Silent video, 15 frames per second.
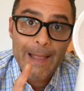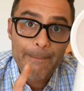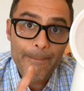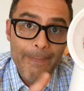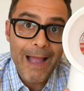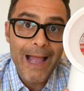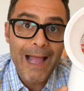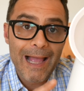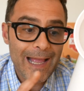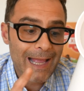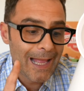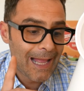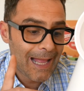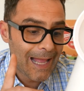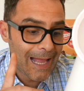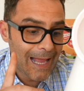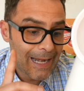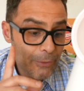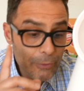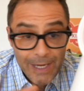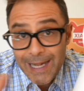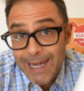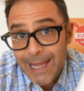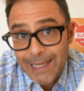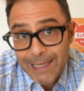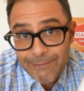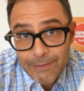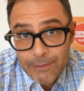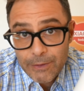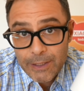ma eh, non è
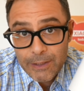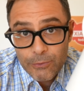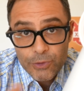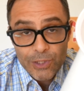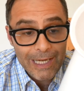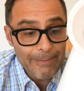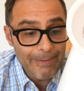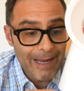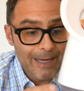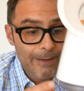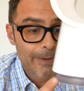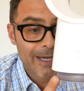neanche vero che non c'ha le pale,